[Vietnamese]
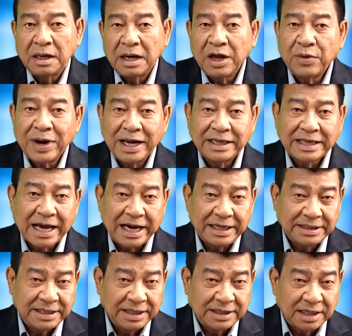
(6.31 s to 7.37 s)
Đinh Quang
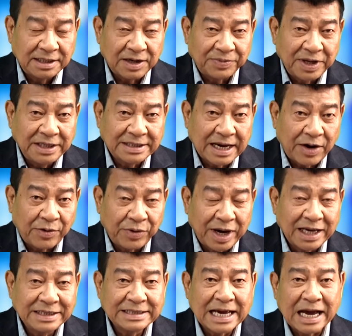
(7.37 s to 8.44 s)
Thái xin trân trọng kính chào quý
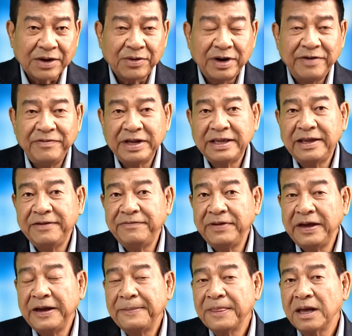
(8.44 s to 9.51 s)
khán giả của Người Việt TV.
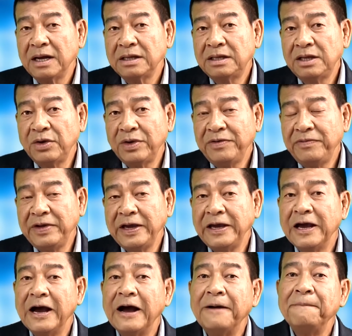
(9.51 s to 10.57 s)
Ờ, thưa quý vị,
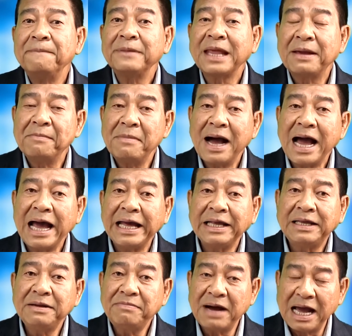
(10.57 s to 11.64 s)
à, ngày mai
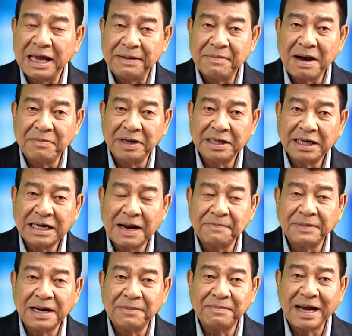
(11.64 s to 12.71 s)
thứ Bảy 30 tháng
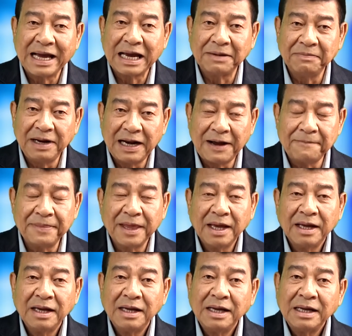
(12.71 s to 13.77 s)
5 năm 2015,
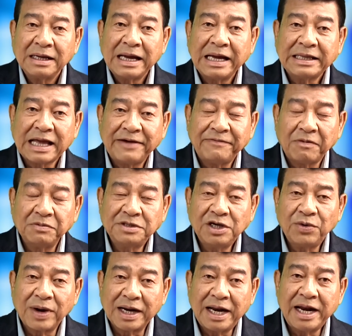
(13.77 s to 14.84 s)
ngay tại phòng
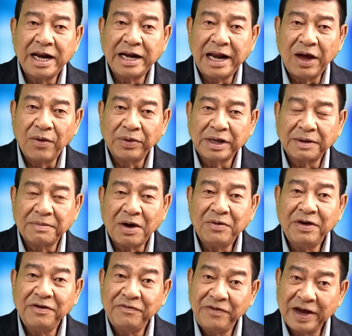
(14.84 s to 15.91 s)
sinh hoạt Lê Đình Điều của Nhật báo
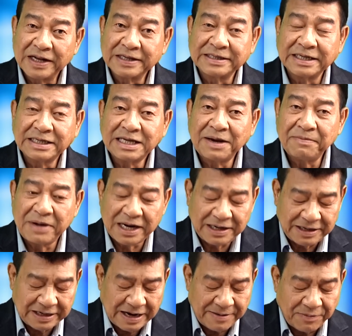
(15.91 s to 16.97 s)
Người Việt sẽ ra mắt
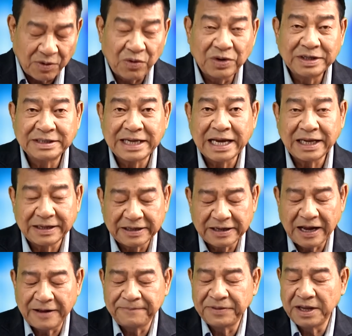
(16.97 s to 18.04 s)
à, một cuốn sách
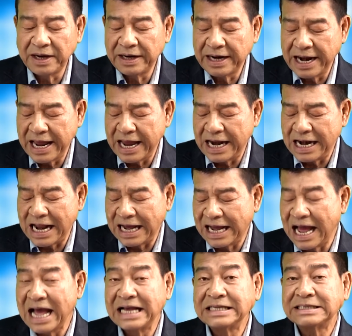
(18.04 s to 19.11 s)
à, tựa đề là
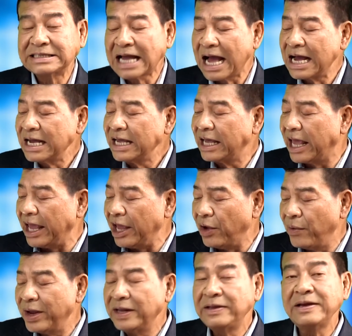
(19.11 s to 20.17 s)
Khai sáng kỷ
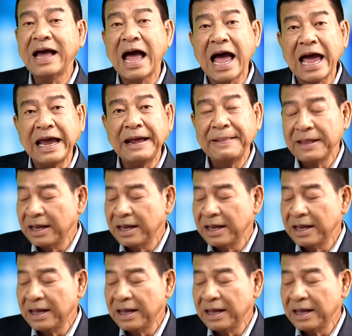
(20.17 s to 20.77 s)
nguyên thứ hai,